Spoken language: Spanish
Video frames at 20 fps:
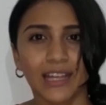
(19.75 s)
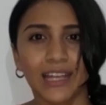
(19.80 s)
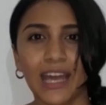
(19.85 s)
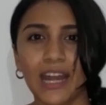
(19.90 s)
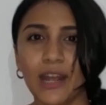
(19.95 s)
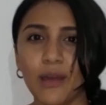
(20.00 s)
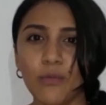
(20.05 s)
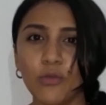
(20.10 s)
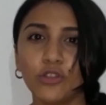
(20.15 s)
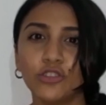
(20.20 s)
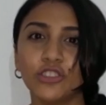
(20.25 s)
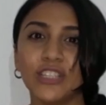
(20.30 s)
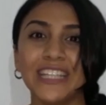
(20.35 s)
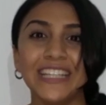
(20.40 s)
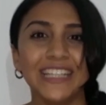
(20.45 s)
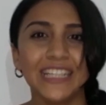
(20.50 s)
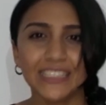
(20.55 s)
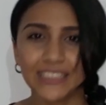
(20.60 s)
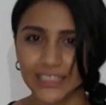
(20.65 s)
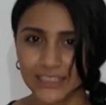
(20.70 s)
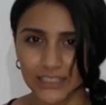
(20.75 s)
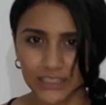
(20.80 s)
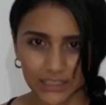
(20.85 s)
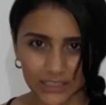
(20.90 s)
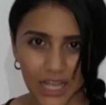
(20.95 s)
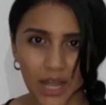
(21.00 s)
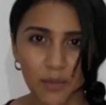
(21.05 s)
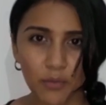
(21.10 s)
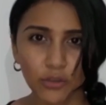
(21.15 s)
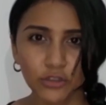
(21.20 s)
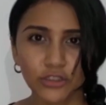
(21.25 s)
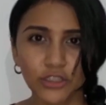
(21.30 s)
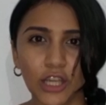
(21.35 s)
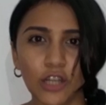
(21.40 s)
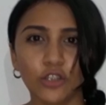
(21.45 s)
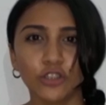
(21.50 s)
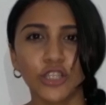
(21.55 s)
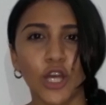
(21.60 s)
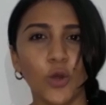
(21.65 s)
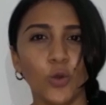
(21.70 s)
Queremos y necesitamos que
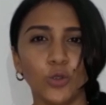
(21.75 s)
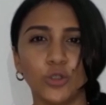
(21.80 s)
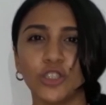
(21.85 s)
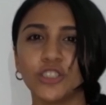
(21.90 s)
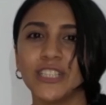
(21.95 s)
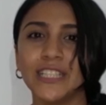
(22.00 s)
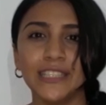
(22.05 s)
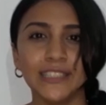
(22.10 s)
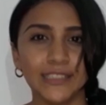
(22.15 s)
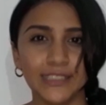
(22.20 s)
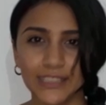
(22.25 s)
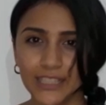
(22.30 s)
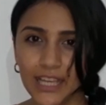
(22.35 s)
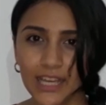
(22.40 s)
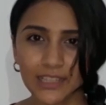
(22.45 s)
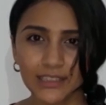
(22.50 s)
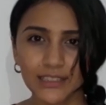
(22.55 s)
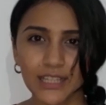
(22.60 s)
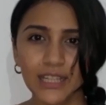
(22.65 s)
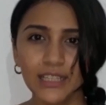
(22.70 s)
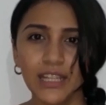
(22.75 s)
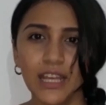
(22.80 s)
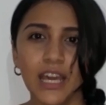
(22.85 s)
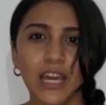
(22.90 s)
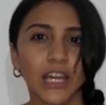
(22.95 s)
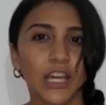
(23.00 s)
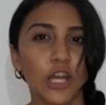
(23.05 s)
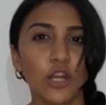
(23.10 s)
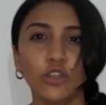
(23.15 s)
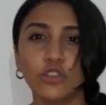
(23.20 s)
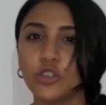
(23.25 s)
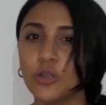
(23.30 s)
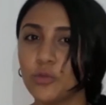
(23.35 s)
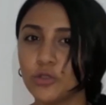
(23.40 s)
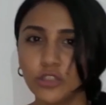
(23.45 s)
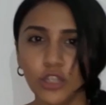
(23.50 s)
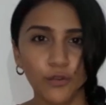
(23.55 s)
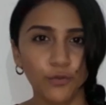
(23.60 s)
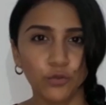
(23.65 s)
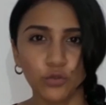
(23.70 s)
los adultos entiendan que no
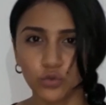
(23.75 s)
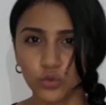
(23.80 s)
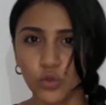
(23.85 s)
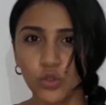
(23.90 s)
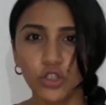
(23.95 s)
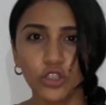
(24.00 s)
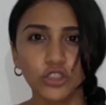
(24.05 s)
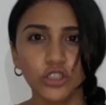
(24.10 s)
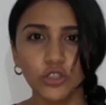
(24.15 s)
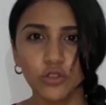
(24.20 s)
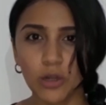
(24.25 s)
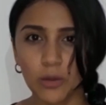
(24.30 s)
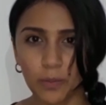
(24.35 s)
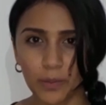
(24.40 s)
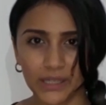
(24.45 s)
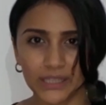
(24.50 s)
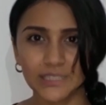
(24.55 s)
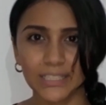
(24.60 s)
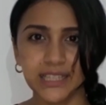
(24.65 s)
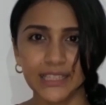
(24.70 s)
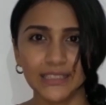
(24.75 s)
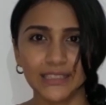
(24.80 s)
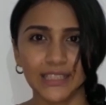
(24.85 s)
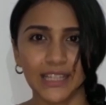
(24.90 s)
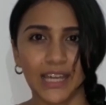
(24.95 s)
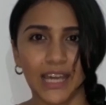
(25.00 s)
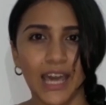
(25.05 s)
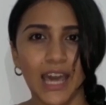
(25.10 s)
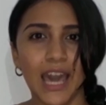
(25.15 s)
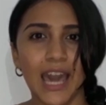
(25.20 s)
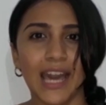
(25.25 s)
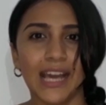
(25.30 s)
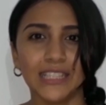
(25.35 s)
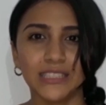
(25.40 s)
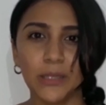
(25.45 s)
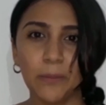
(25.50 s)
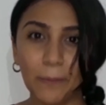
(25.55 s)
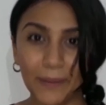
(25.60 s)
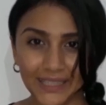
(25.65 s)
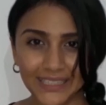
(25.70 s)
somos el futuro sino el presente,
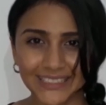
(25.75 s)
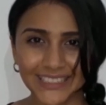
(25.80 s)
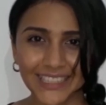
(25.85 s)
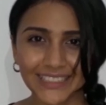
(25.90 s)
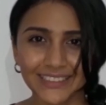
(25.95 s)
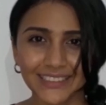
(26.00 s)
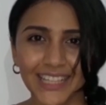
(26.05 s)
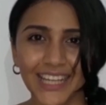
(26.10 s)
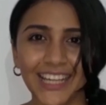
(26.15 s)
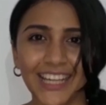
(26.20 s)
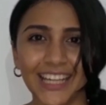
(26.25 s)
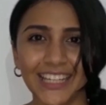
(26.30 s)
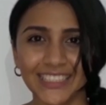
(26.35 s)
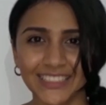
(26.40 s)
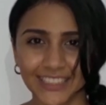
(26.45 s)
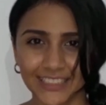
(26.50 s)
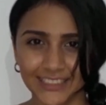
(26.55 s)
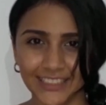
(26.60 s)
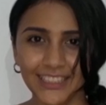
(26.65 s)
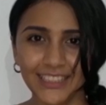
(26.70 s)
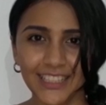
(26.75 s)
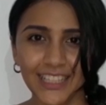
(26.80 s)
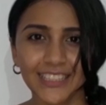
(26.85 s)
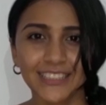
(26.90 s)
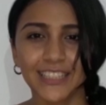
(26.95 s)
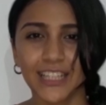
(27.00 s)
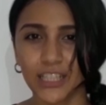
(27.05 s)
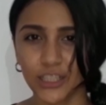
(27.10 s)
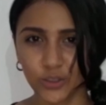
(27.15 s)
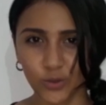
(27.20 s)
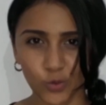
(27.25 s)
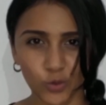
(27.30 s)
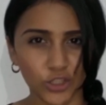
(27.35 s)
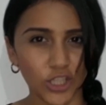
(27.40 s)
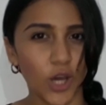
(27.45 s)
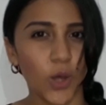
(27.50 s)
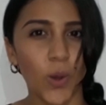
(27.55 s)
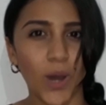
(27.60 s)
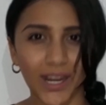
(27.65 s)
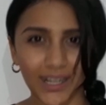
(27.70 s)
ese presente que necesita ser
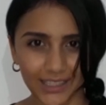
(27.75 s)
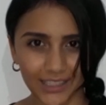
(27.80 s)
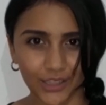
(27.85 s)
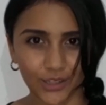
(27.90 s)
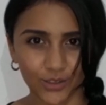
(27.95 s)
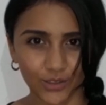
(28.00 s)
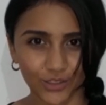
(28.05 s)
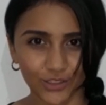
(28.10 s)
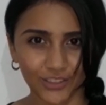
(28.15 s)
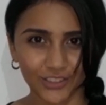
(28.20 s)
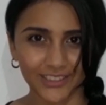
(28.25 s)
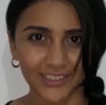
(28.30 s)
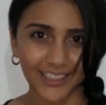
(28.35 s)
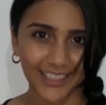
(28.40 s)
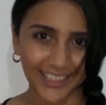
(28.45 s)
escuchado a gritos.